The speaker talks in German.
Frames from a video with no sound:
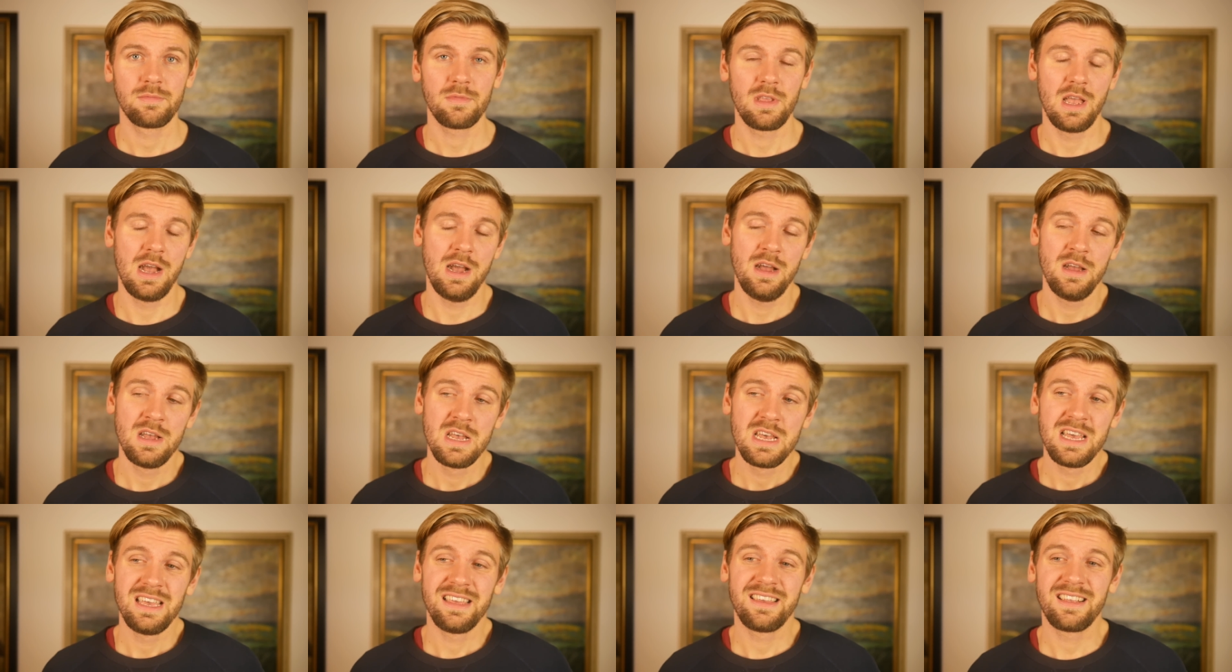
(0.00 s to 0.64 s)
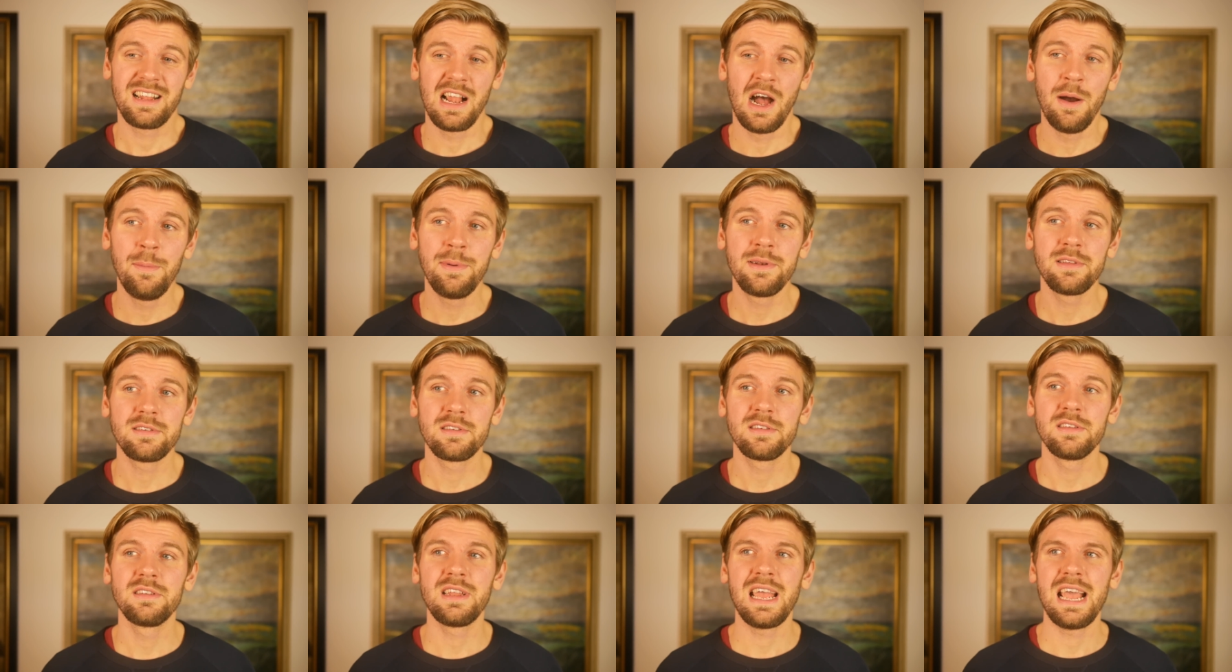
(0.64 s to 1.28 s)
Ja, ich glaube,
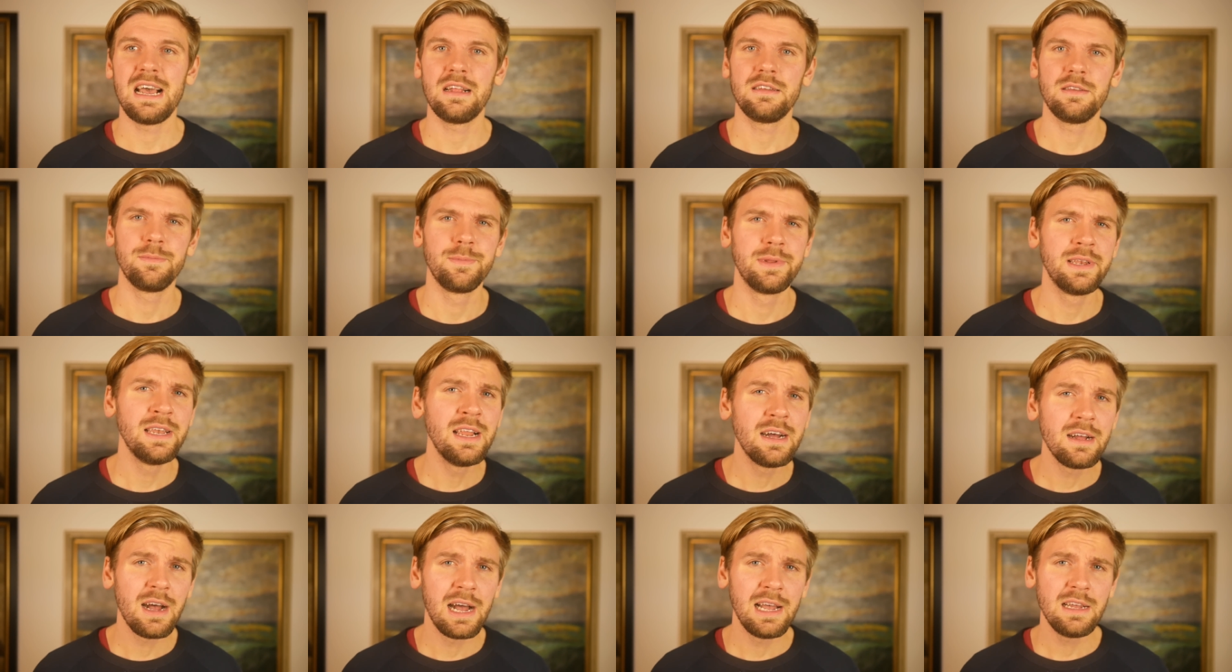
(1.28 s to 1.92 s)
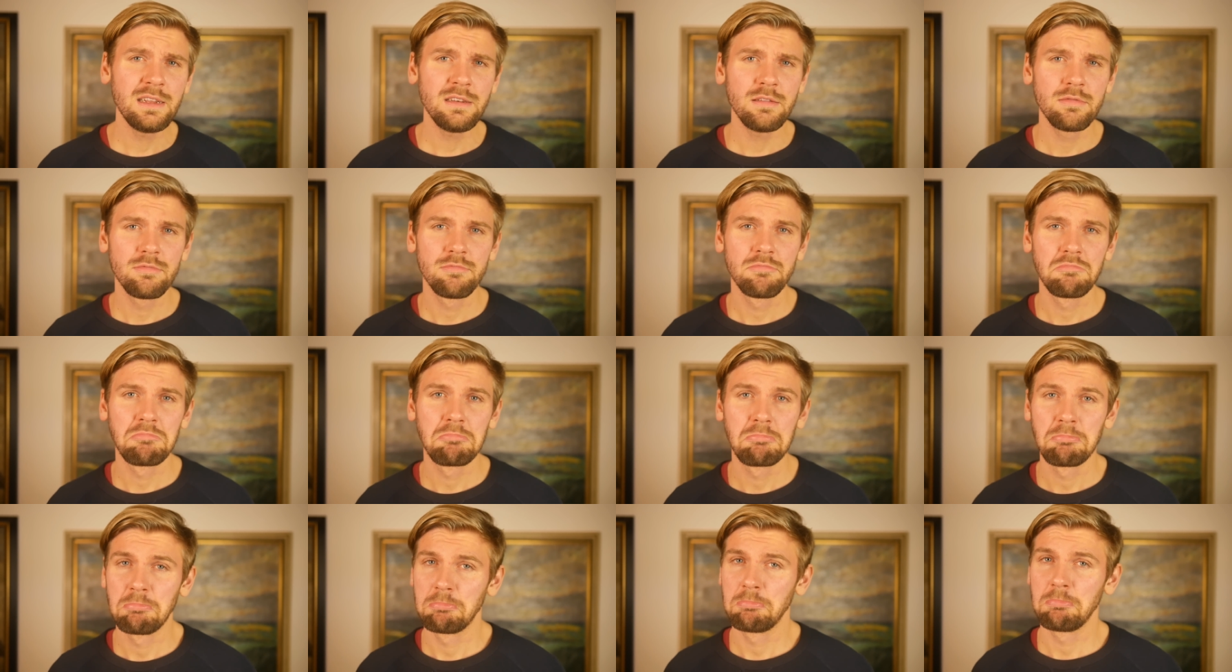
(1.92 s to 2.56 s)
das ist eher die Minderheit,
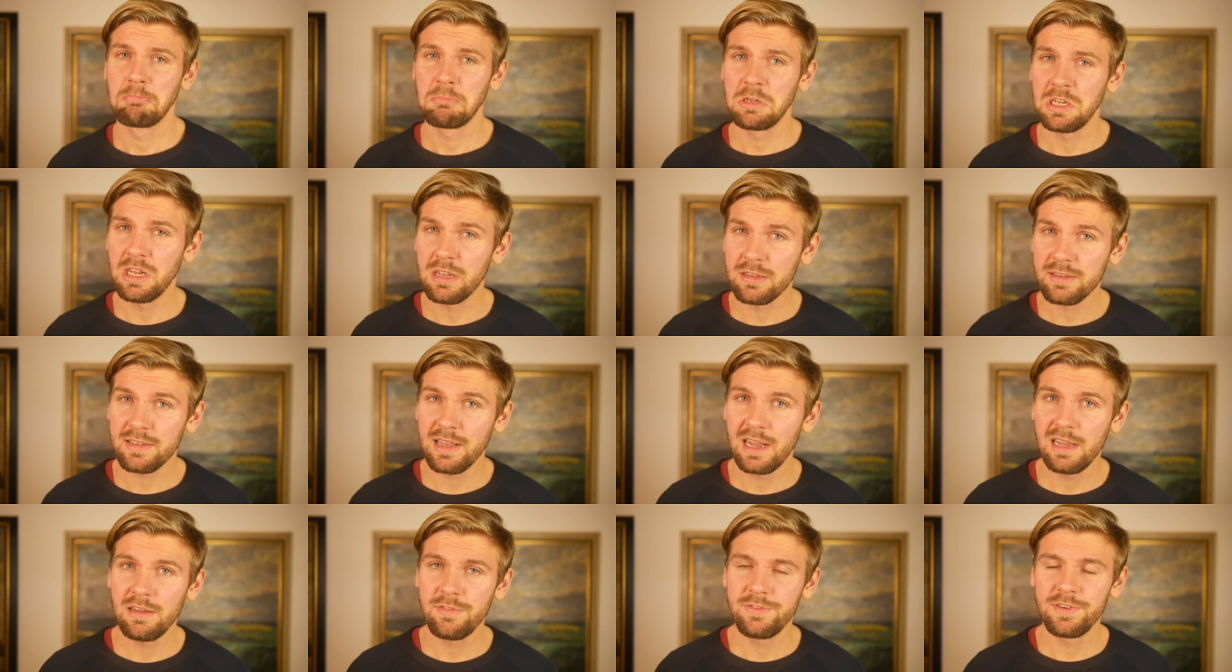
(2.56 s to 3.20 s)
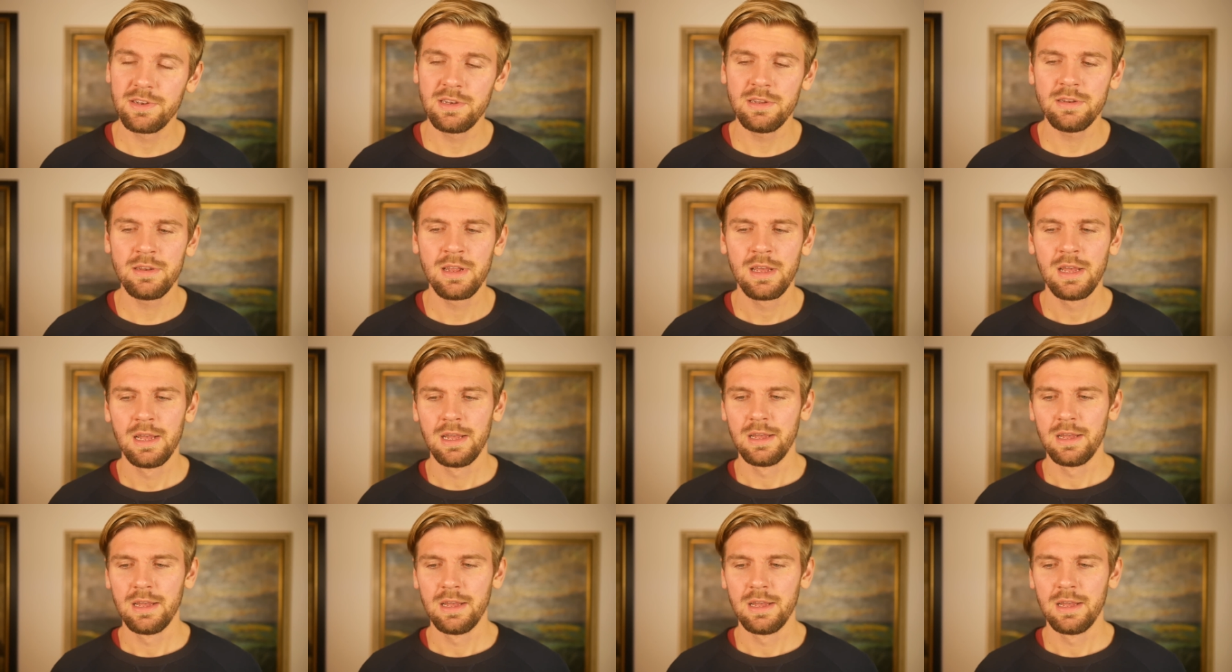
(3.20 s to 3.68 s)
die das geil findet.